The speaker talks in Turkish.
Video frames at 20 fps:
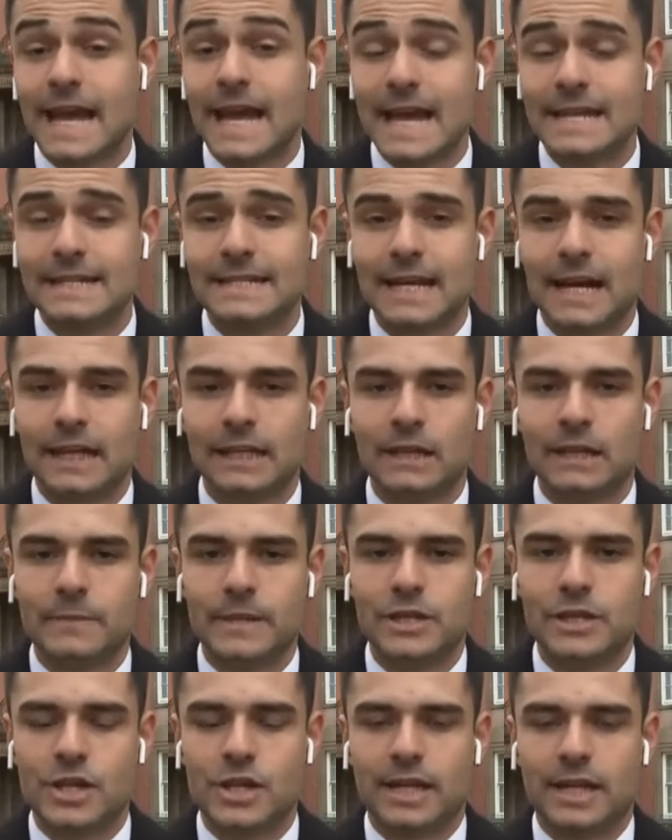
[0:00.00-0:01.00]
yer
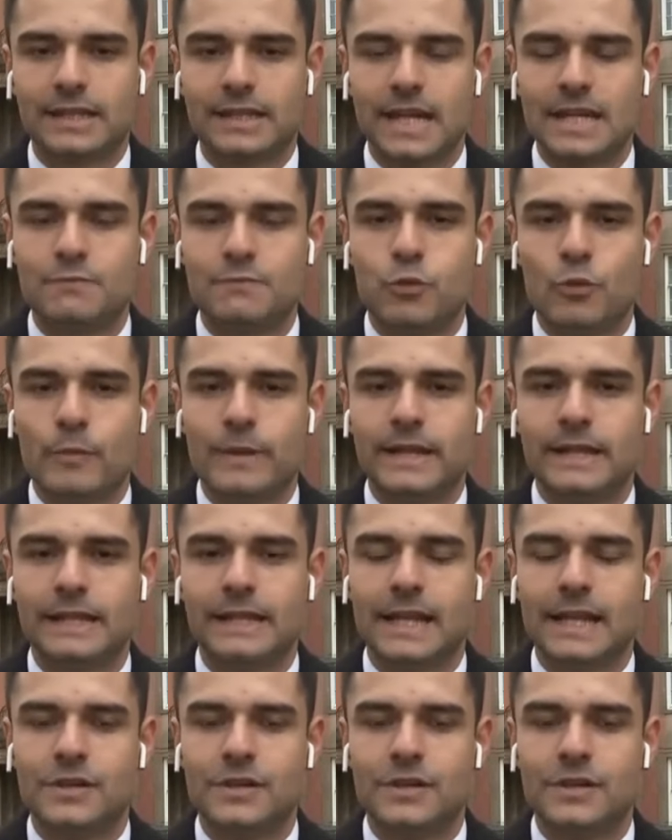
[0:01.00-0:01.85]
alamayacaklar. Bu bilgiler